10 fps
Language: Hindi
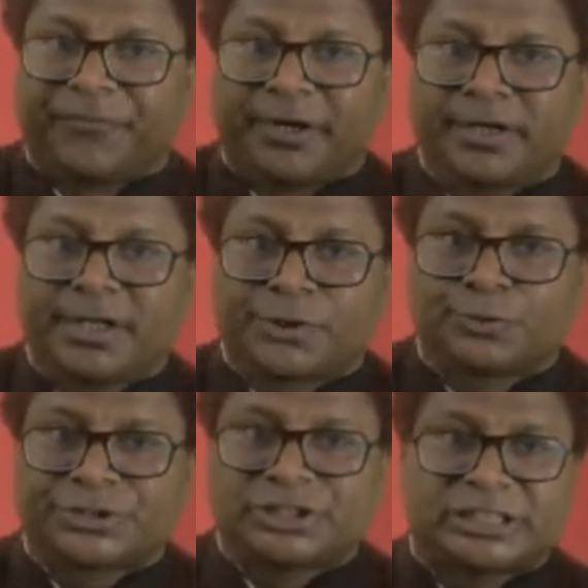वर्ड
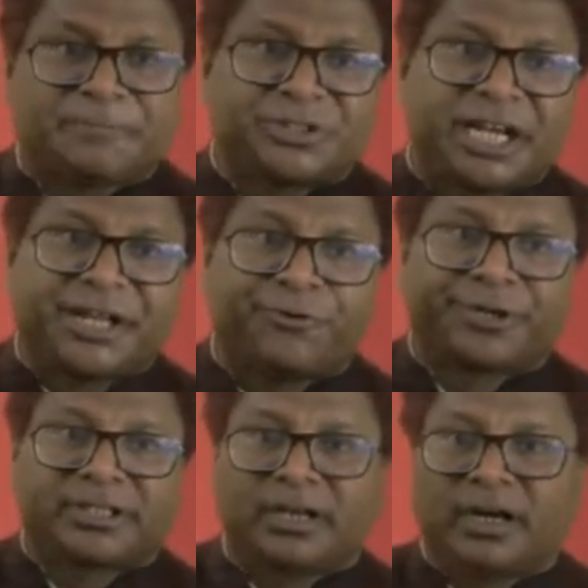टू
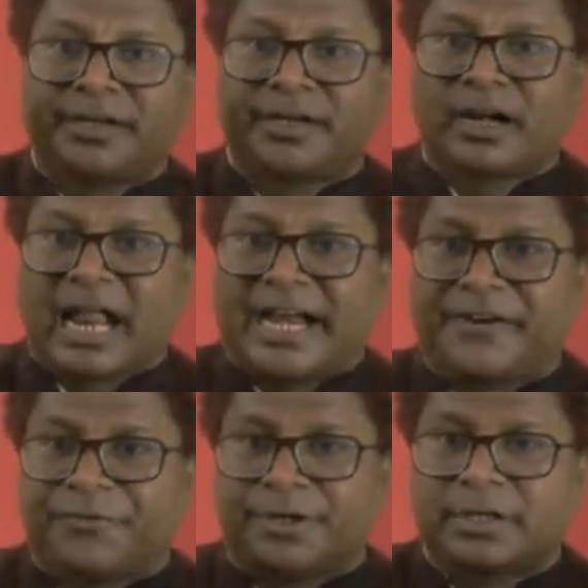सब्सटीट्यूट द
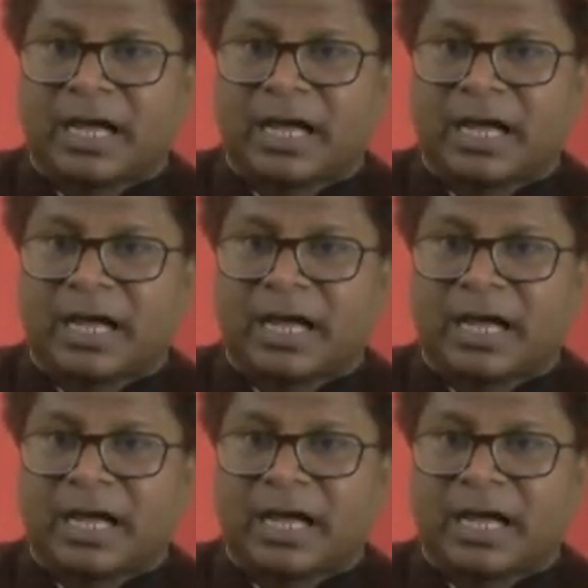अंडरलाइंड वर्ड